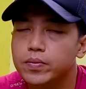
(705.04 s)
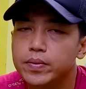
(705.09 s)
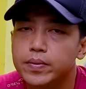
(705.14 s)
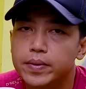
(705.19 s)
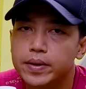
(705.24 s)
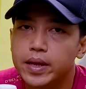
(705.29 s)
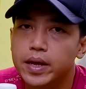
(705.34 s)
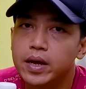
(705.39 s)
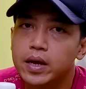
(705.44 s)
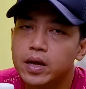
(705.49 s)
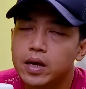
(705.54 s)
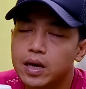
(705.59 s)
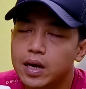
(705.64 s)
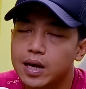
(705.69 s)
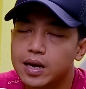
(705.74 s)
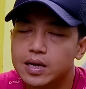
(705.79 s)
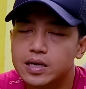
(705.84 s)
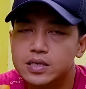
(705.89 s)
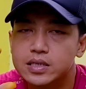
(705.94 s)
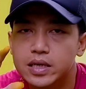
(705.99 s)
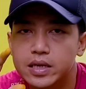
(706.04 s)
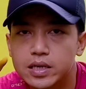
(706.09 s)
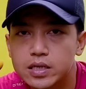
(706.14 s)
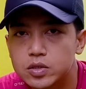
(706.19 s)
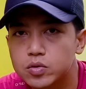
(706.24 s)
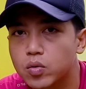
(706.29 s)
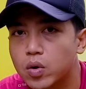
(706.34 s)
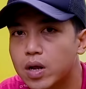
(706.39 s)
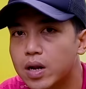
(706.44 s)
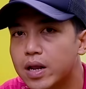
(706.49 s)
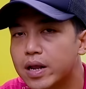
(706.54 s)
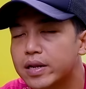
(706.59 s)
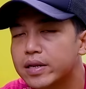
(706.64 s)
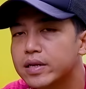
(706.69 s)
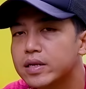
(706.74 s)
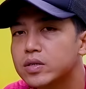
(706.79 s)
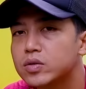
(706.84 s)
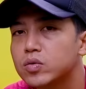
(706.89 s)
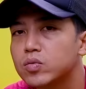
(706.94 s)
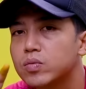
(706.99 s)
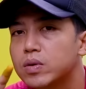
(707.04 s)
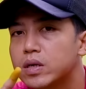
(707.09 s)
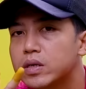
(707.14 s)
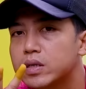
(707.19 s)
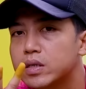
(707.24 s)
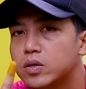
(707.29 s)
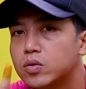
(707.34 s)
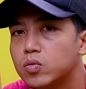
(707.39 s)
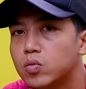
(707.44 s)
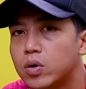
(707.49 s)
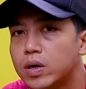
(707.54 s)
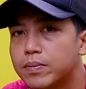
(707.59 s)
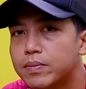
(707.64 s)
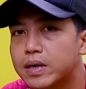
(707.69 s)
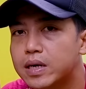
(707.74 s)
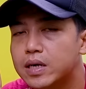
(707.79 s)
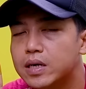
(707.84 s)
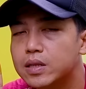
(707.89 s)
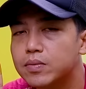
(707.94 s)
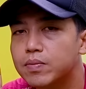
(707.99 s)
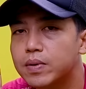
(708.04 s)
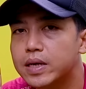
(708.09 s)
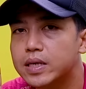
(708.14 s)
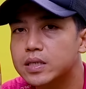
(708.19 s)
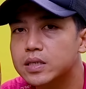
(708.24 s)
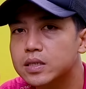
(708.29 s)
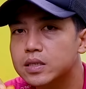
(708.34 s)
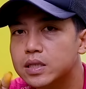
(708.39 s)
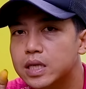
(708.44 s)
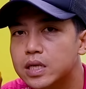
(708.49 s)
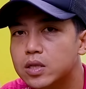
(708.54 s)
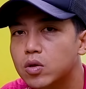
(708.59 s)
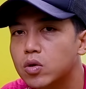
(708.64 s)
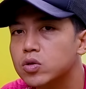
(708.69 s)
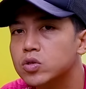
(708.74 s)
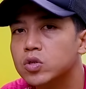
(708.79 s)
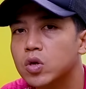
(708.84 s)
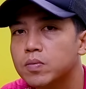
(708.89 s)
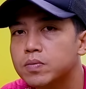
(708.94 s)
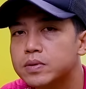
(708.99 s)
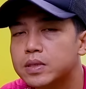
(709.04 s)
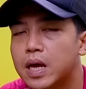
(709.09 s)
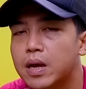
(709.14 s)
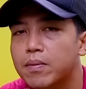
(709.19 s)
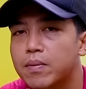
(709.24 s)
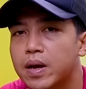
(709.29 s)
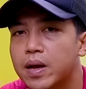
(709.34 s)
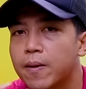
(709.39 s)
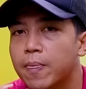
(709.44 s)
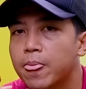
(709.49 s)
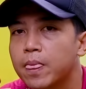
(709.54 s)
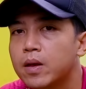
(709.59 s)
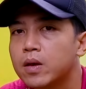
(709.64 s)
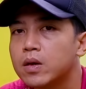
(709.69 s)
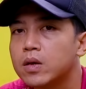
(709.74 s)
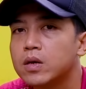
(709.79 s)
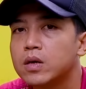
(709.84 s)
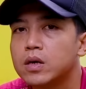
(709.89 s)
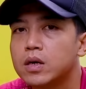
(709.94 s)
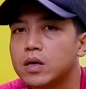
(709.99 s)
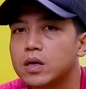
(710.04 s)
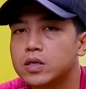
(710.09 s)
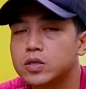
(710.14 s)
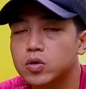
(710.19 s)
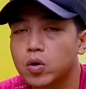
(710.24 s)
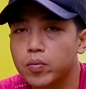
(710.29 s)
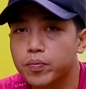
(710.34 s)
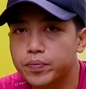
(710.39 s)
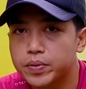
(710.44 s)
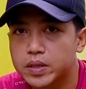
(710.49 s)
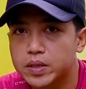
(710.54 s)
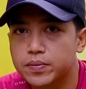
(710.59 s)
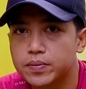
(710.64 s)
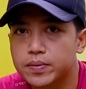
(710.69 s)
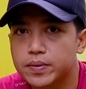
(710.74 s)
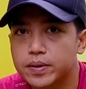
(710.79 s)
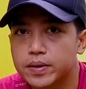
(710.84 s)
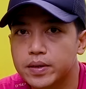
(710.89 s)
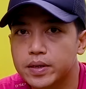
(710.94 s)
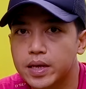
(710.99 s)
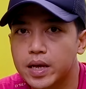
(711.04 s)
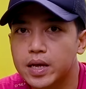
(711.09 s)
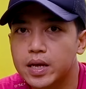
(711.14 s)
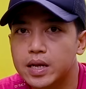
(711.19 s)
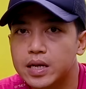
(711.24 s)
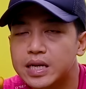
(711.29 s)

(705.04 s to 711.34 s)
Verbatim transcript: teman-teman ya. Karena saya jualannya cuma di dua marketplace, TikTok Shop sama uh, Shopee teman-teman ya.